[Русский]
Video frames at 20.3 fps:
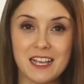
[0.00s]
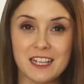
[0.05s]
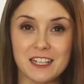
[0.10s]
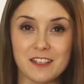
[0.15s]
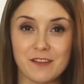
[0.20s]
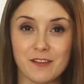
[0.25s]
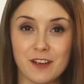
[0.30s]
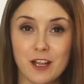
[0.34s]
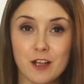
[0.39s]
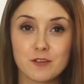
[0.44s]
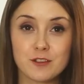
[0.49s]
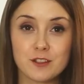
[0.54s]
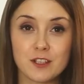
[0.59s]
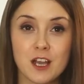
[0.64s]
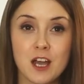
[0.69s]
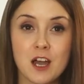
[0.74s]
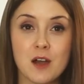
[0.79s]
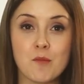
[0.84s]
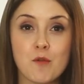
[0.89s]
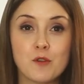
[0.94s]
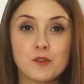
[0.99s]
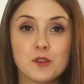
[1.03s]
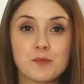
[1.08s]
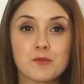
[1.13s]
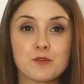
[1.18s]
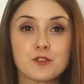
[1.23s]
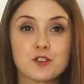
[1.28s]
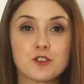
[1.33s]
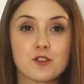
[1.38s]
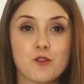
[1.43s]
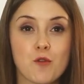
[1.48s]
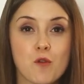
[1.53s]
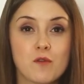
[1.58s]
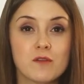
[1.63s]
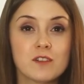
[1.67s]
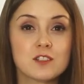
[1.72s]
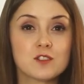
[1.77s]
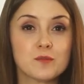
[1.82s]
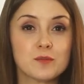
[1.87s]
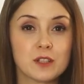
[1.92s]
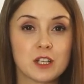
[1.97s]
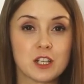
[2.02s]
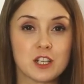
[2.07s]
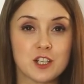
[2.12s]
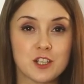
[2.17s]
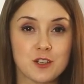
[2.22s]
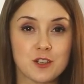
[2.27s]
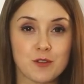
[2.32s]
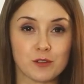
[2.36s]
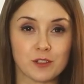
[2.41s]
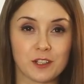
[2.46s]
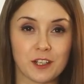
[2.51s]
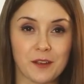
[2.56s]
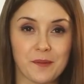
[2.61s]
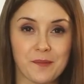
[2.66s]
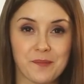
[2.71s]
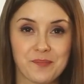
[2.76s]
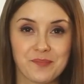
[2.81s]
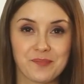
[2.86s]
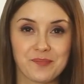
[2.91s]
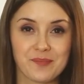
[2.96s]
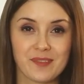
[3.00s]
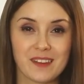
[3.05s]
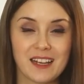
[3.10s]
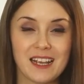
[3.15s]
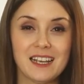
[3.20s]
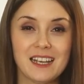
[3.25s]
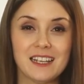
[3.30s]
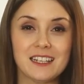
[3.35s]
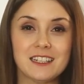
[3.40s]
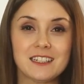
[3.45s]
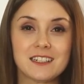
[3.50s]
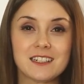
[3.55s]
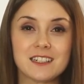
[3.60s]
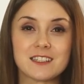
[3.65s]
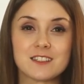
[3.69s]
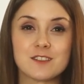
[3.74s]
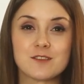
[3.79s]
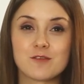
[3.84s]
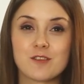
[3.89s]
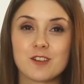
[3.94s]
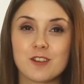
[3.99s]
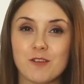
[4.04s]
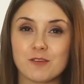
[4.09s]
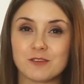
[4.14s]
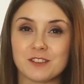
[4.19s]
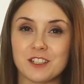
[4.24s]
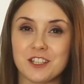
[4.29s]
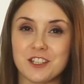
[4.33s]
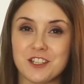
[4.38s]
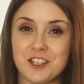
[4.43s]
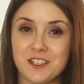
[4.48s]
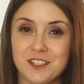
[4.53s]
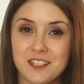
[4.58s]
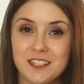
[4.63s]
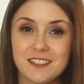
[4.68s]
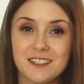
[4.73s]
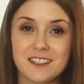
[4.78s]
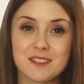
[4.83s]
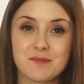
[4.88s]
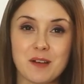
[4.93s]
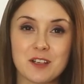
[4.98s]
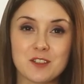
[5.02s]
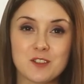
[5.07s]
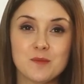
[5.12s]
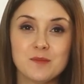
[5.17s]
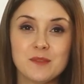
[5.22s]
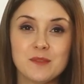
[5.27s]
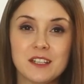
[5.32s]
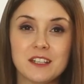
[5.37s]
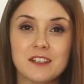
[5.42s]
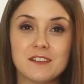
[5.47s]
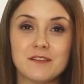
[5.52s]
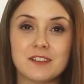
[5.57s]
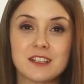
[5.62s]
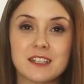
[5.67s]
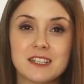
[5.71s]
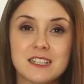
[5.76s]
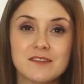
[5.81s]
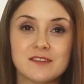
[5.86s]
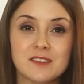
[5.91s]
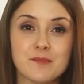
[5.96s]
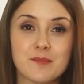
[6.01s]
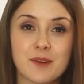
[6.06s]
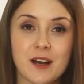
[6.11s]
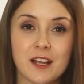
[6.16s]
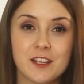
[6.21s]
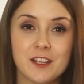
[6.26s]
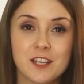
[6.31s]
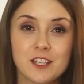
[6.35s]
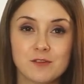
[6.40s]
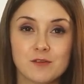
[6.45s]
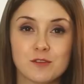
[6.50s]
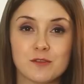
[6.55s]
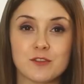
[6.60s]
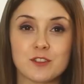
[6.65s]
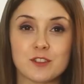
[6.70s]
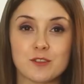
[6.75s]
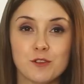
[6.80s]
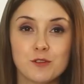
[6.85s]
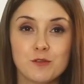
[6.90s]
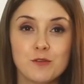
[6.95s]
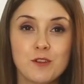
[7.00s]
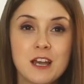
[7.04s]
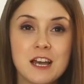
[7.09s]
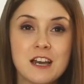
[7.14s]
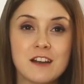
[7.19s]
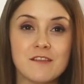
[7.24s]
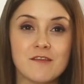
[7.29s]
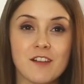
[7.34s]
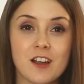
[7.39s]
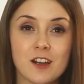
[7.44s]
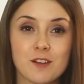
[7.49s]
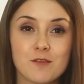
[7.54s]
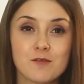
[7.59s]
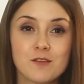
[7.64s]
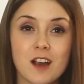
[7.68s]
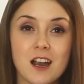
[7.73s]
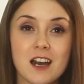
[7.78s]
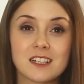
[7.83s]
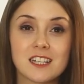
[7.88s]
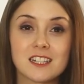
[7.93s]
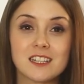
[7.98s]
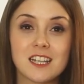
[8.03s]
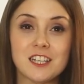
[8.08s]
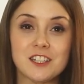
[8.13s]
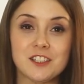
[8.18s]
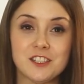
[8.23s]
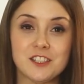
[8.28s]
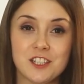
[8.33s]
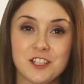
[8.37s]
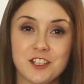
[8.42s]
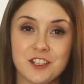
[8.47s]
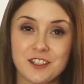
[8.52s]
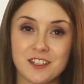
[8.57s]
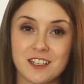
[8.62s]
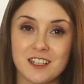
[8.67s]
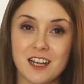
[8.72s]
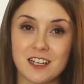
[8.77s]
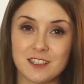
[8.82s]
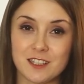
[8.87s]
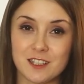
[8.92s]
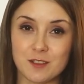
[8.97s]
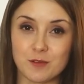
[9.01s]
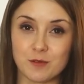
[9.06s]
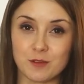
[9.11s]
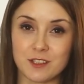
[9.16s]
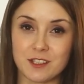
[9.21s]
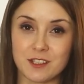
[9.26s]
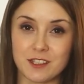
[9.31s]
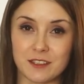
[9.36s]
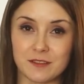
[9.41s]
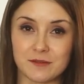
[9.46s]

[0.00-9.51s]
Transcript: являются монопучковые зубные щетки – их закругленная щетинка способна эффективно проникнуть в зону вокруг ортодонтической конструкции.